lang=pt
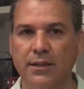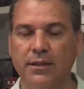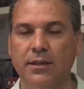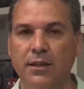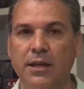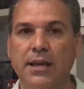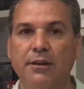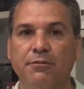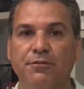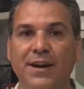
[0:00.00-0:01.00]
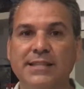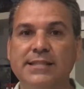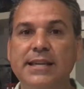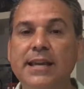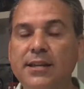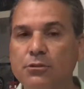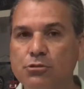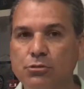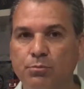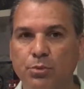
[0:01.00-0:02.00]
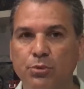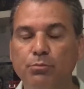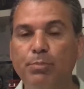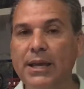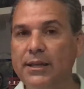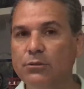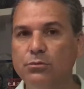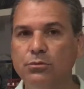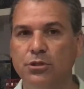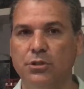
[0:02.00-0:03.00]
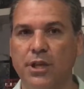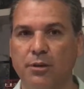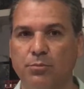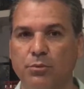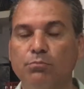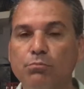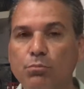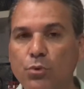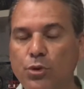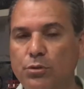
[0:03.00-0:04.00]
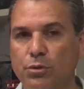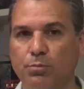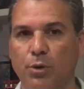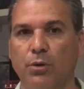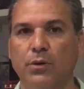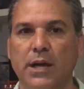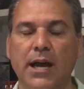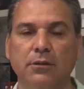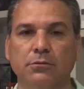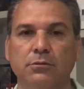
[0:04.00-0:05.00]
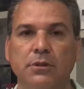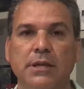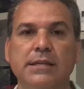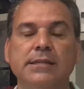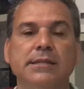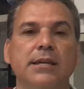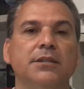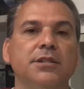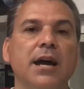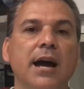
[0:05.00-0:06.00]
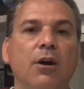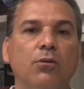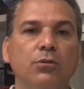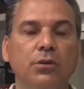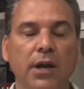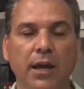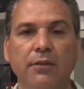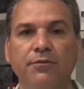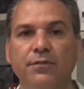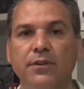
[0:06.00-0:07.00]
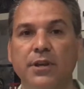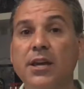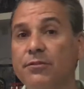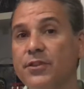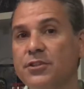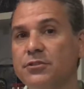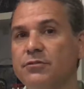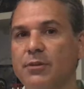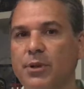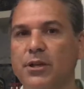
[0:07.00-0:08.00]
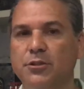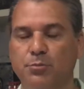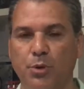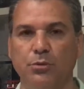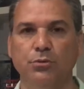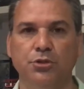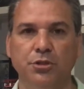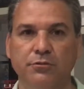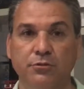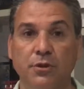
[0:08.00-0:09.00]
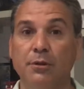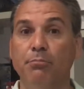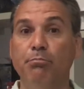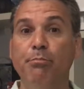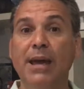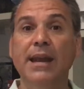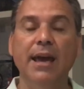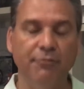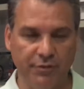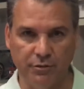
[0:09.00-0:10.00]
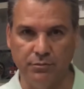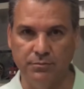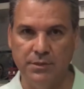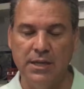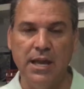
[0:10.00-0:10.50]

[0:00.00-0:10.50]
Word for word: é que fazer isso por um período de tempo muito prolongado seja algo efetivamente produtivo, benéfico.